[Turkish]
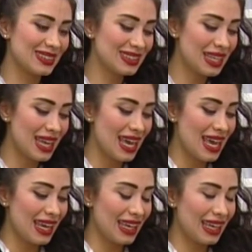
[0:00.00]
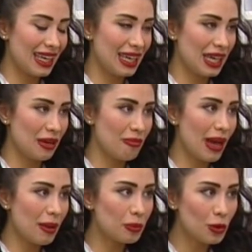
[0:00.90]
olun. Ee,
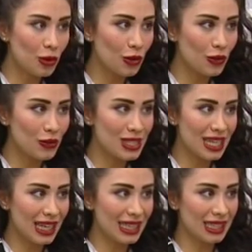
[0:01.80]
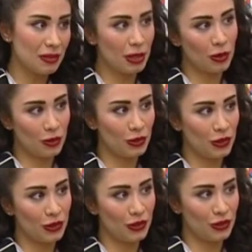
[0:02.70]
ben bugün özellikle bir
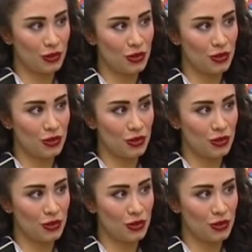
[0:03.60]
konuyu